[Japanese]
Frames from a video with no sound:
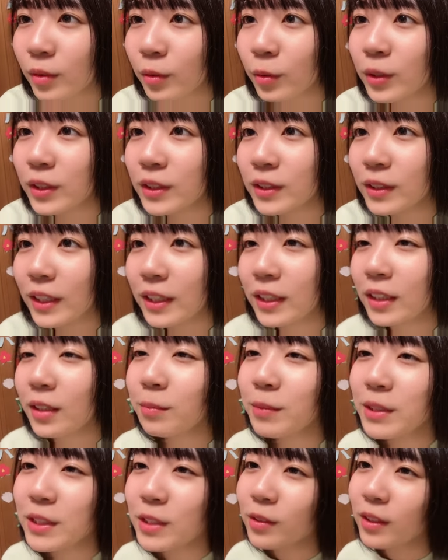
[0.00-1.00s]
取りすがり
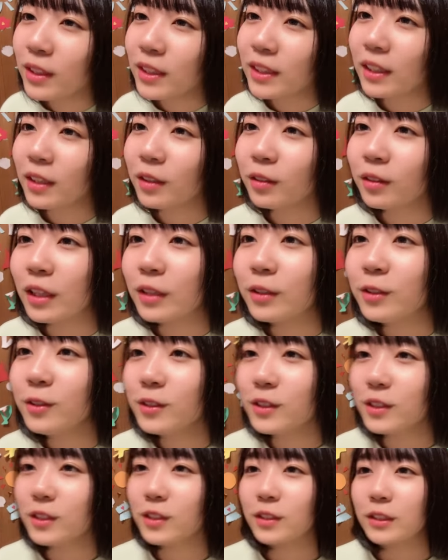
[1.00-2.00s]
でミッションできたけど加
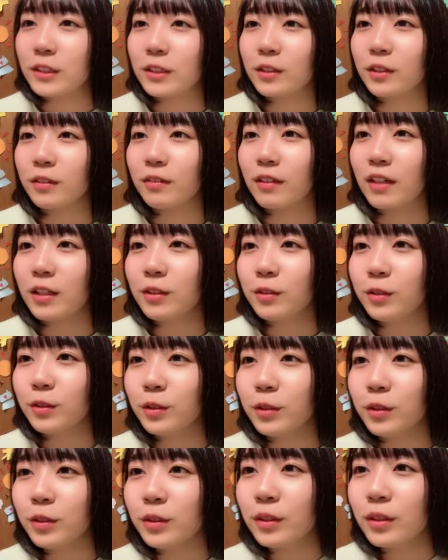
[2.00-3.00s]
入時より笑う
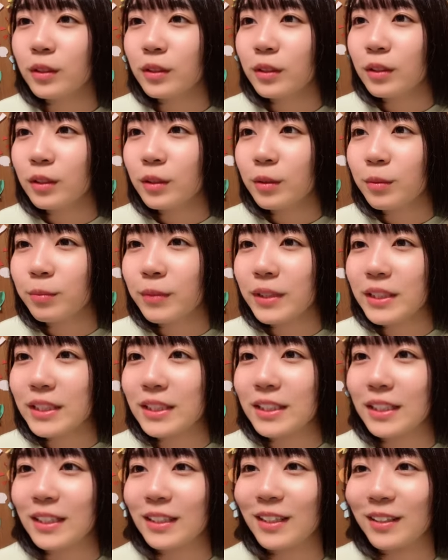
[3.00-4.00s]
ほど美
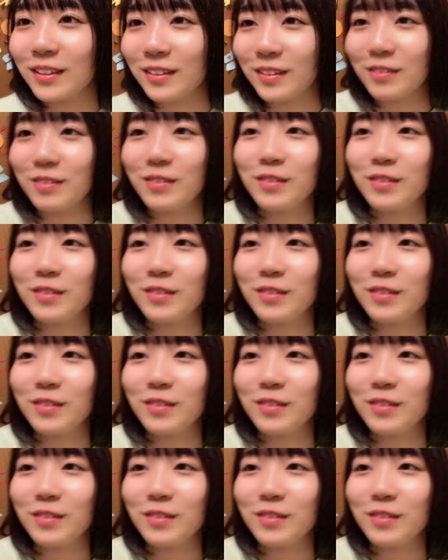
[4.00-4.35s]
人になったよね